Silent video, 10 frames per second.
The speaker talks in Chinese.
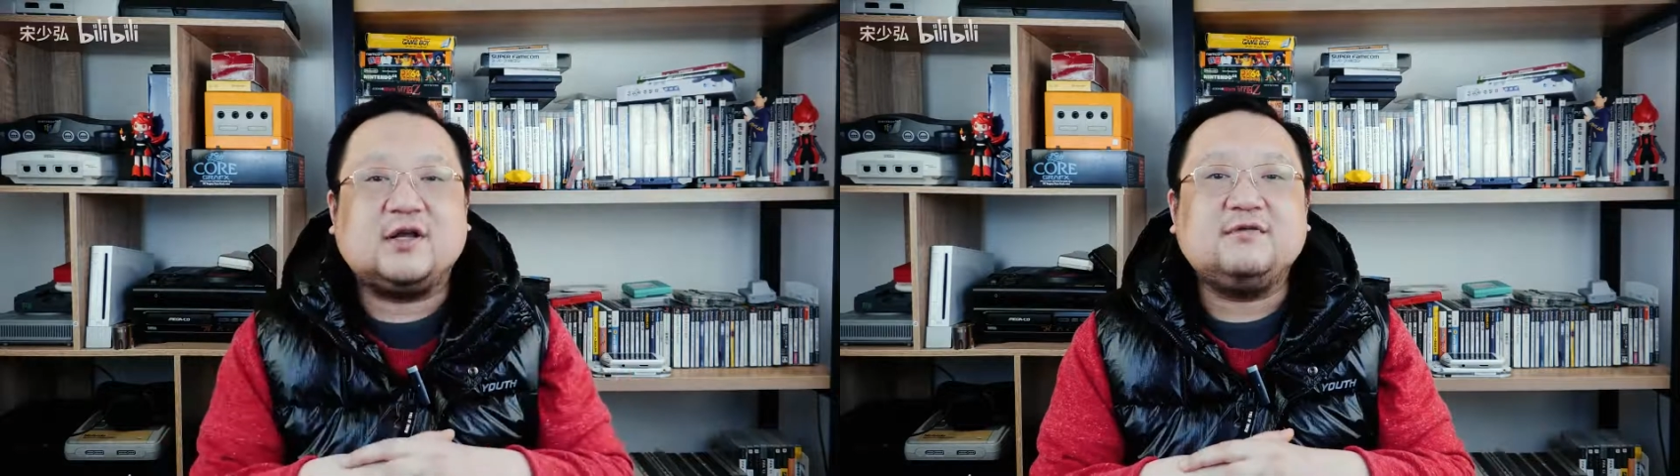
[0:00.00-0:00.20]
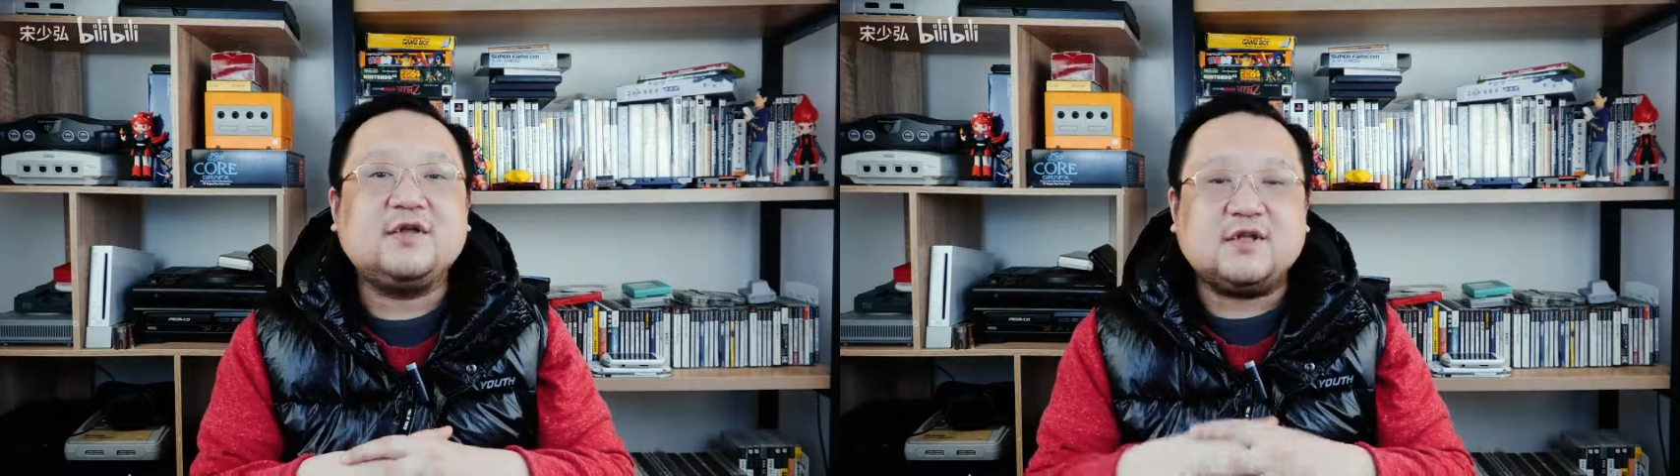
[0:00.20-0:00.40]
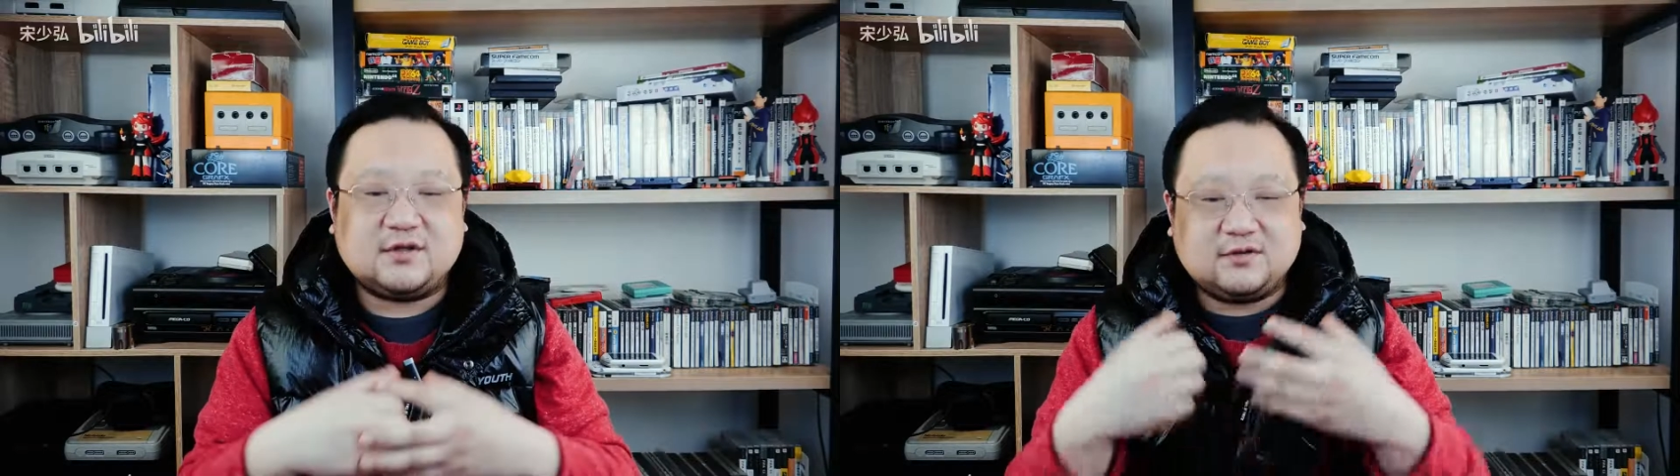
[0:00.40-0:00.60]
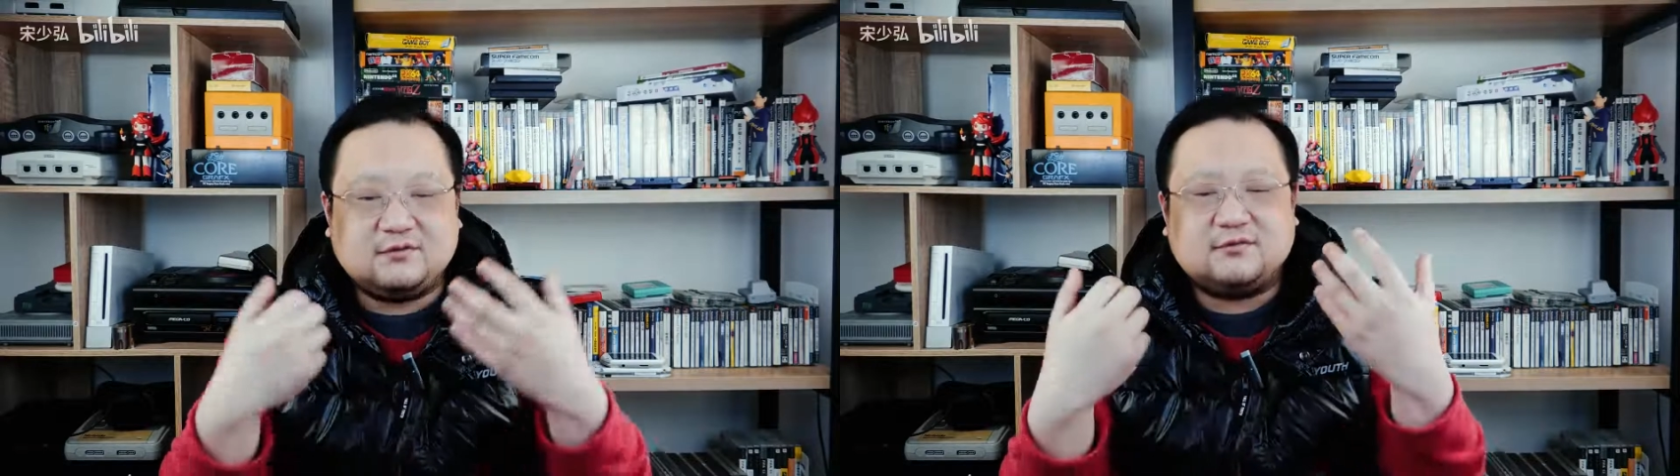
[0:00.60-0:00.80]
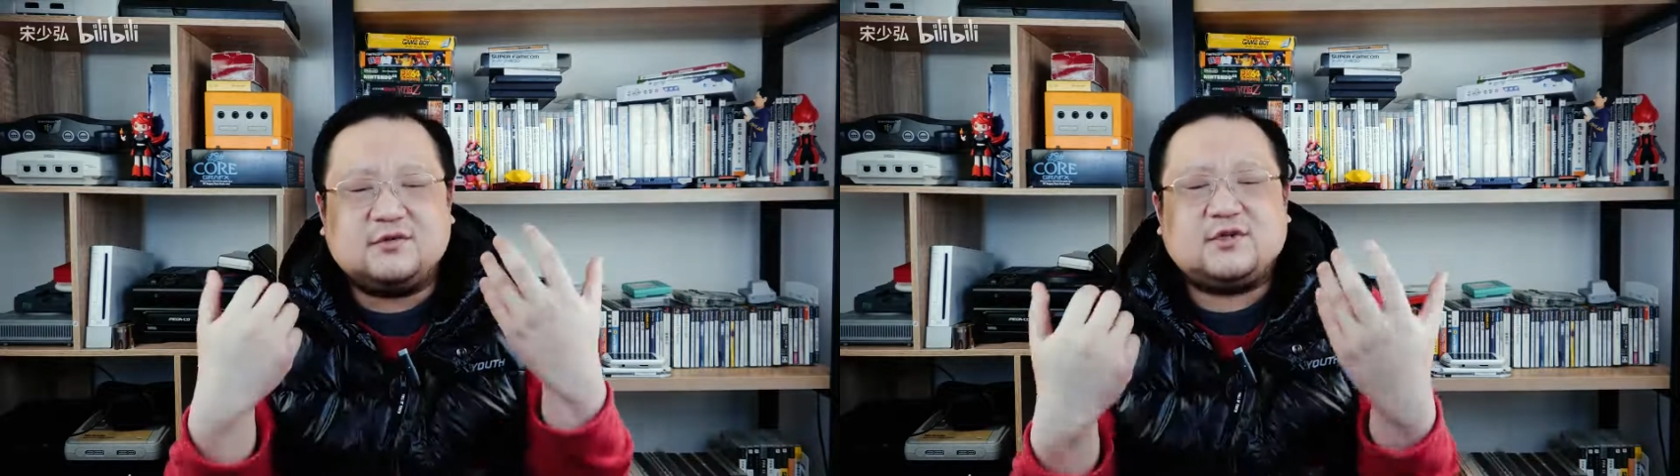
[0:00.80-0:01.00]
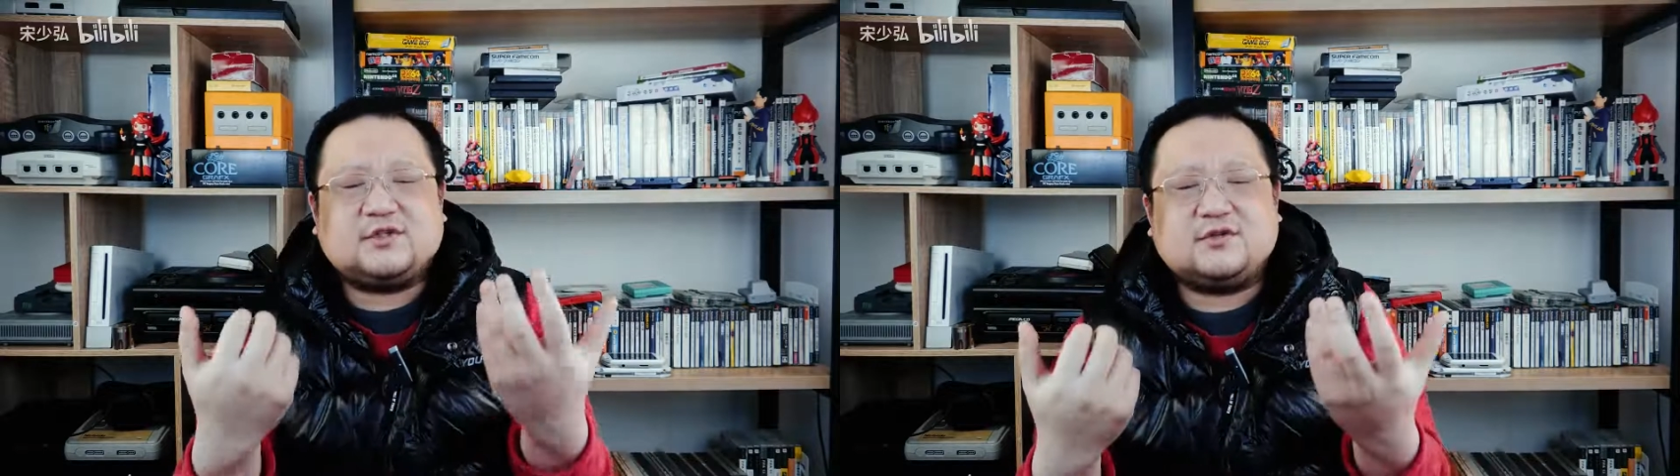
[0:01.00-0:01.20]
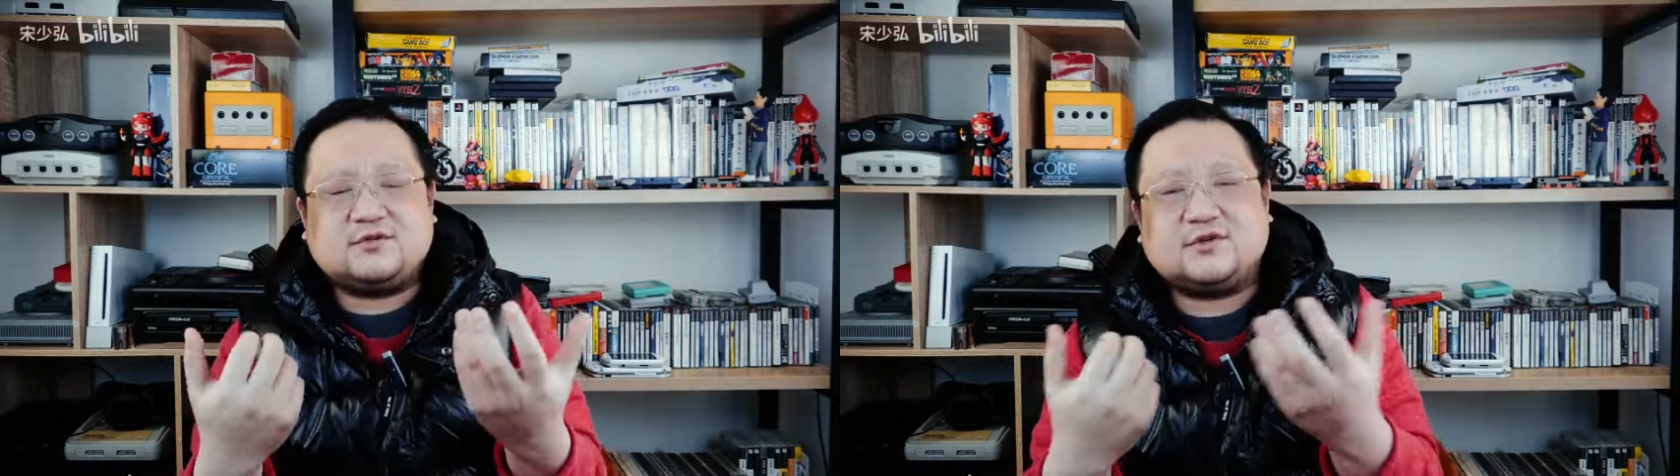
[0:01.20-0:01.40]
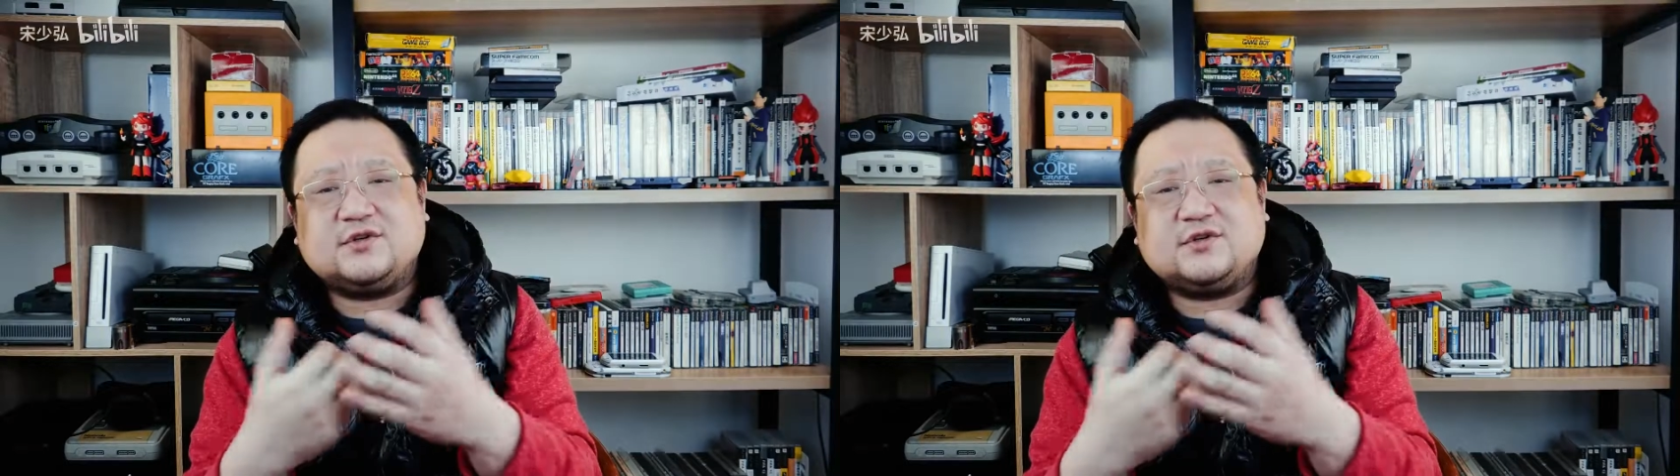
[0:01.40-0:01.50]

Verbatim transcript: 因为你无论是做